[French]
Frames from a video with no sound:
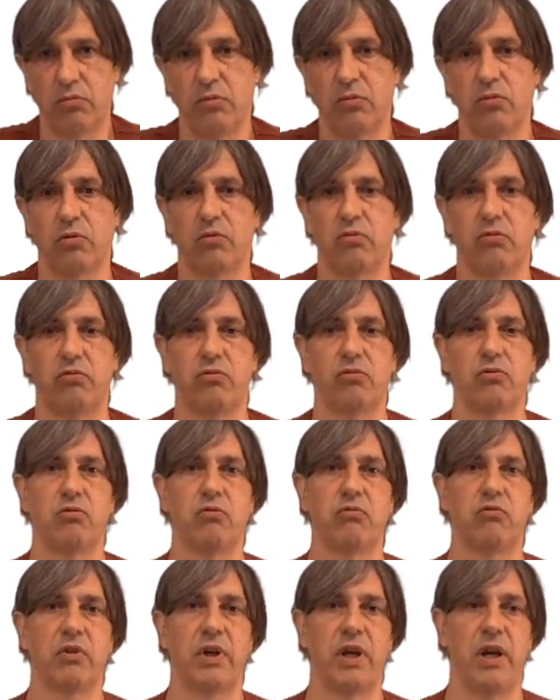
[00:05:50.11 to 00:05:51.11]
Donc vous
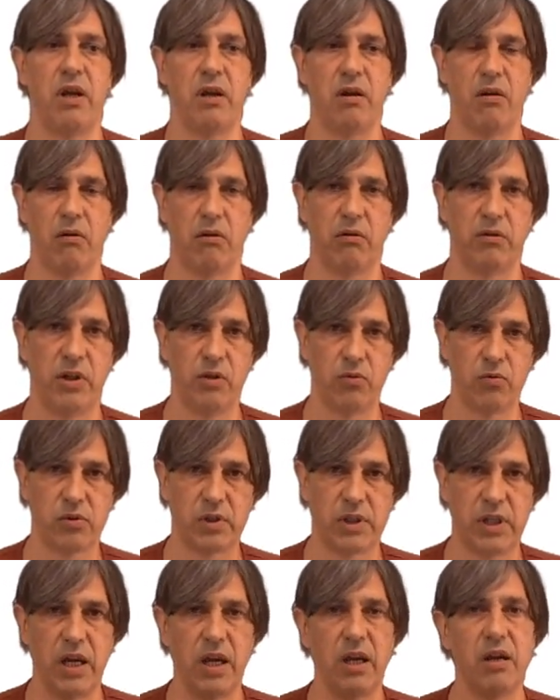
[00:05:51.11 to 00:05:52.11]
trouverez un
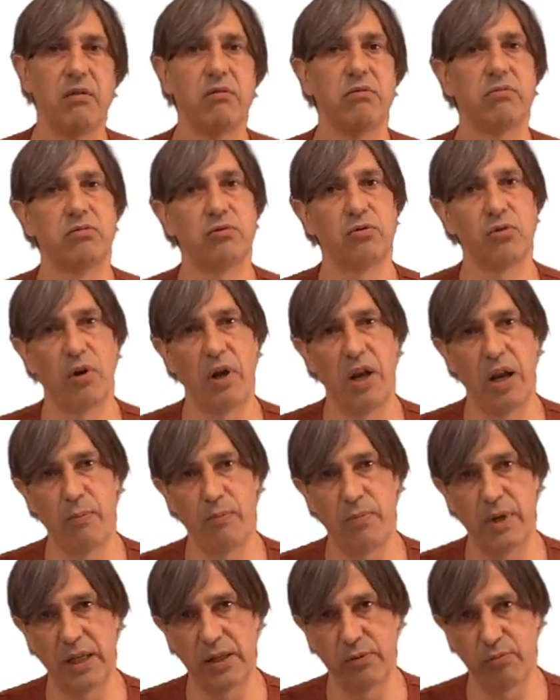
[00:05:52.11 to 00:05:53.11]
énoncé, vous aurez la
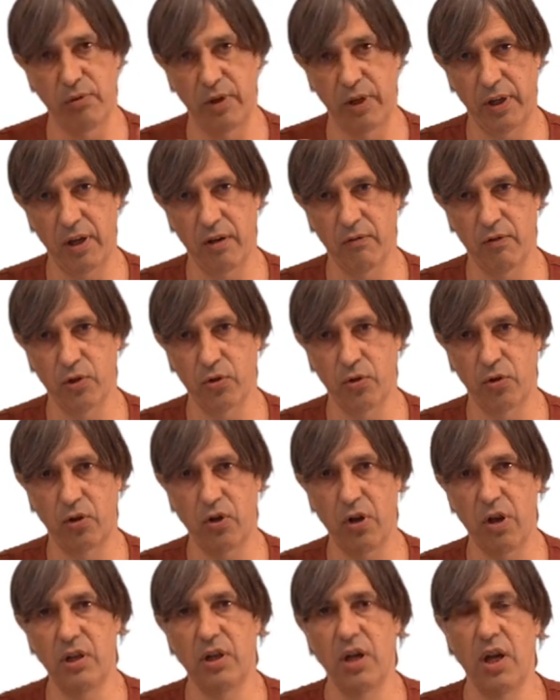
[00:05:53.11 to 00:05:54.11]
place pour écrire votre
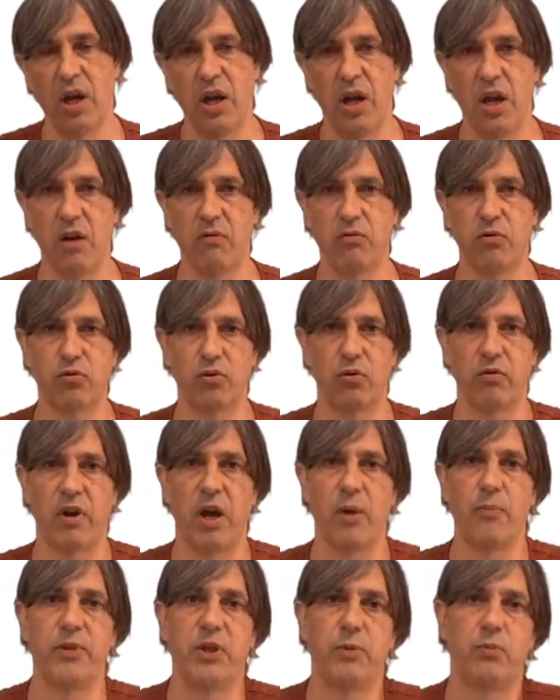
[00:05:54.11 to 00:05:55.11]
code et vous
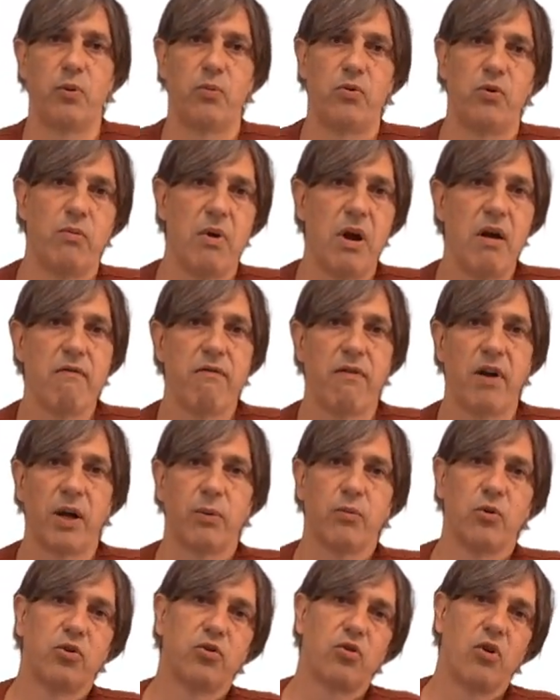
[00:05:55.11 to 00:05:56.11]
trouverez un petit peu plus bas un
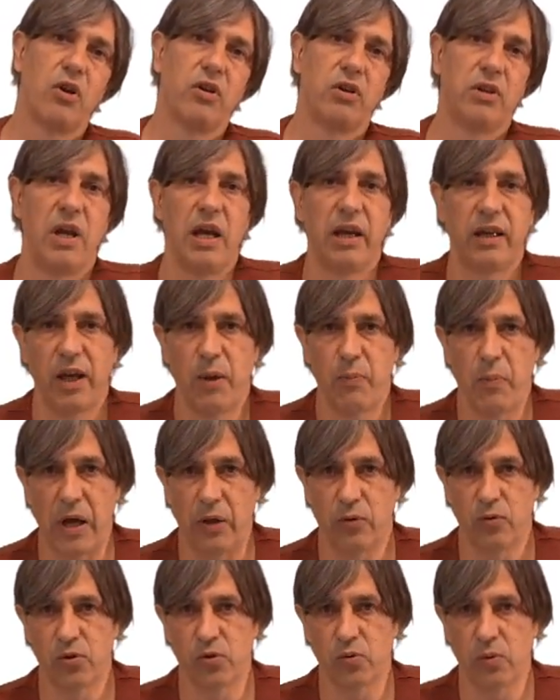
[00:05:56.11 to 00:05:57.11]
fragment de code écrit
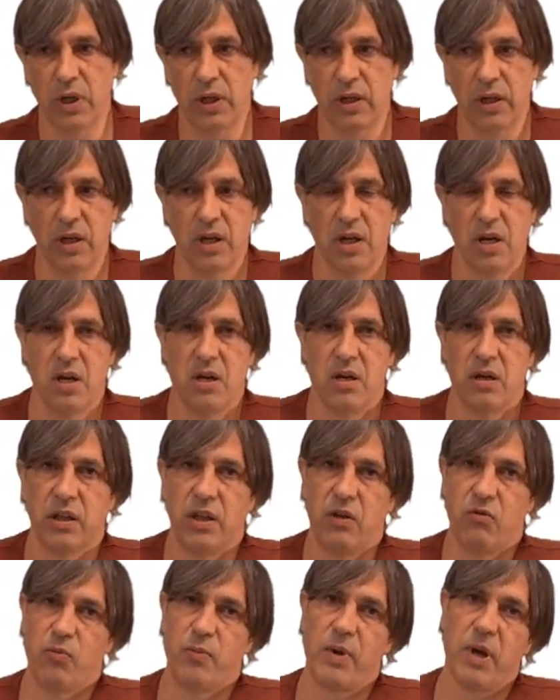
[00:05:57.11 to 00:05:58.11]
par nos soins
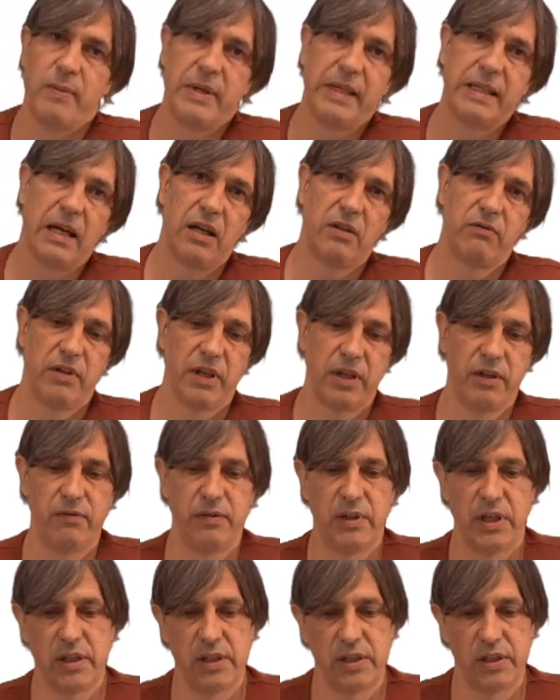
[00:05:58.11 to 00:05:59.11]
qui vous permettra de
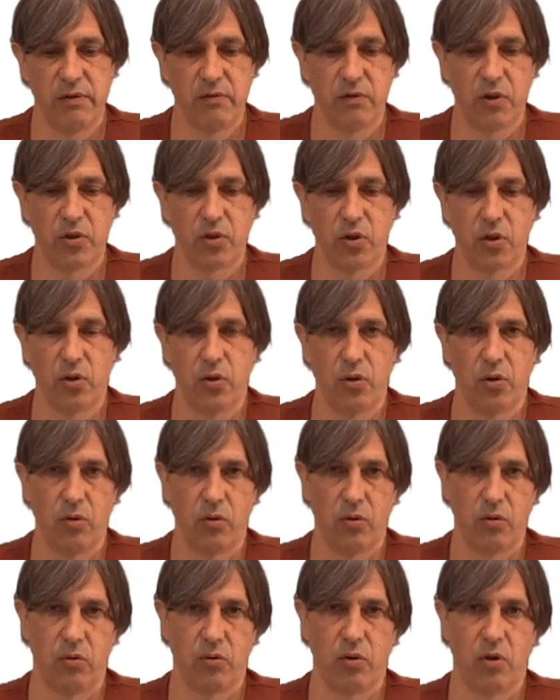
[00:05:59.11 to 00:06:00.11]
vérifier si votre
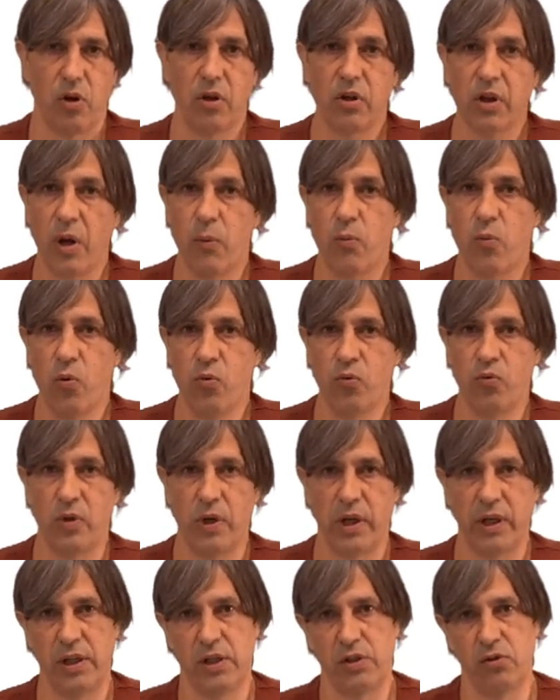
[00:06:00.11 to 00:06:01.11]
euh, code répond à
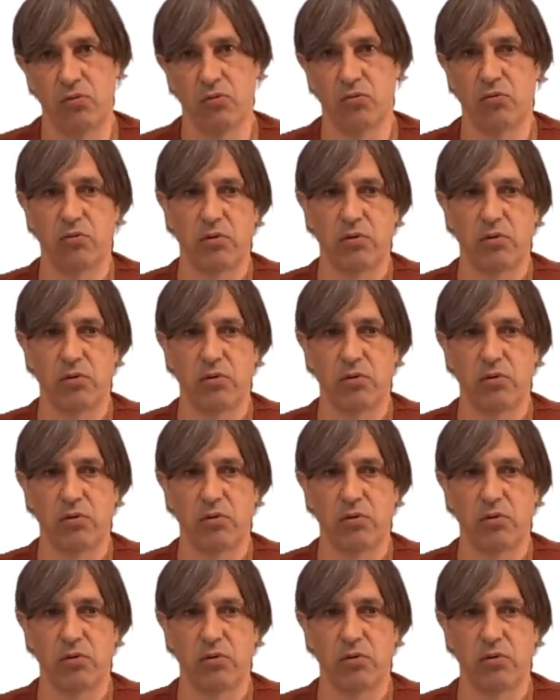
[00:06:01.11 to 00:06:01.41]
la question.